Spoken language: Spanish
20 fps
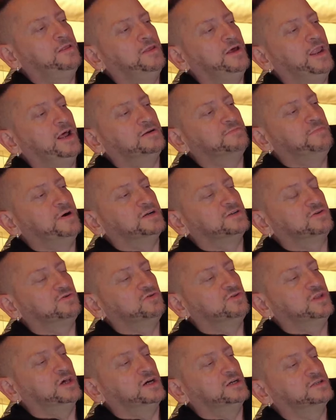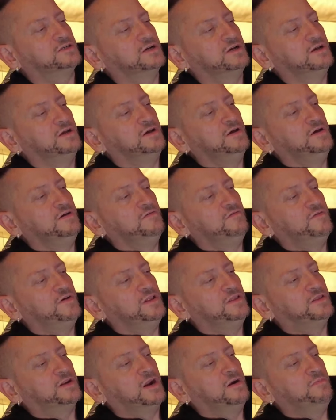de las mascotas.
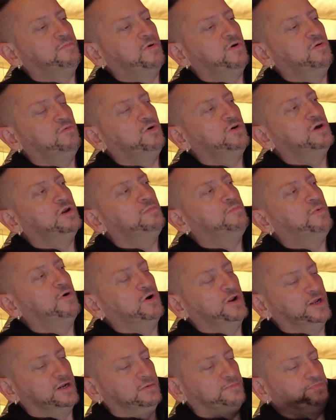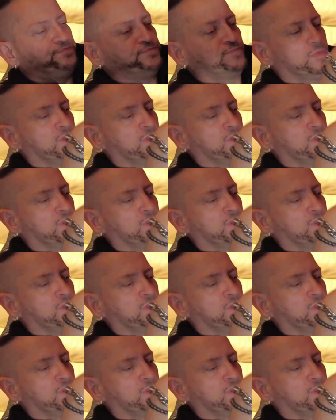Filtra el polvo y el polen.